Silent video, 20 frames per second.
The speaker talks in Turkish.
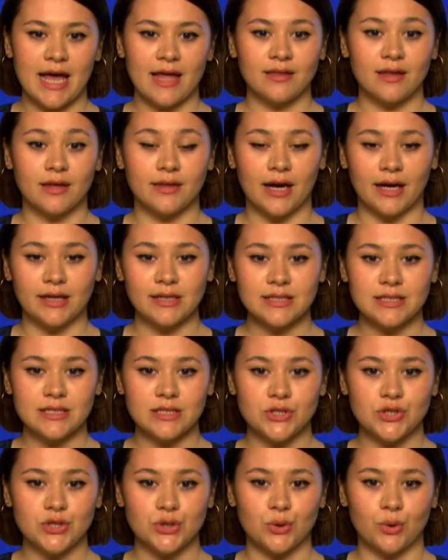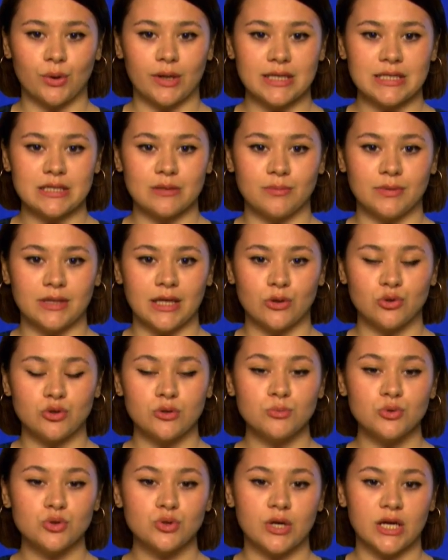tedarik zinciri yönetiminde
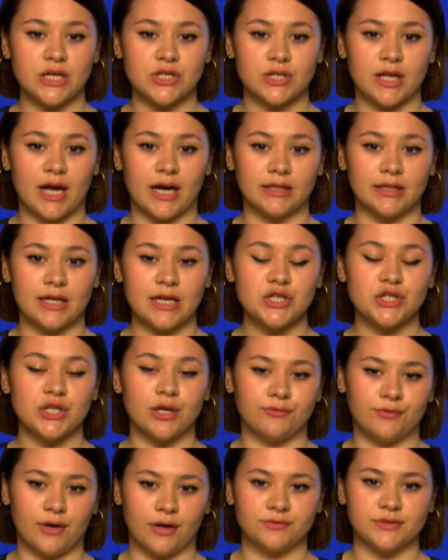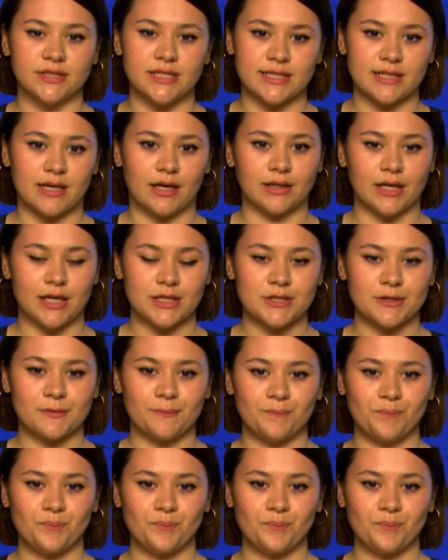tüm süreçlerde şeffaflığı sağlar.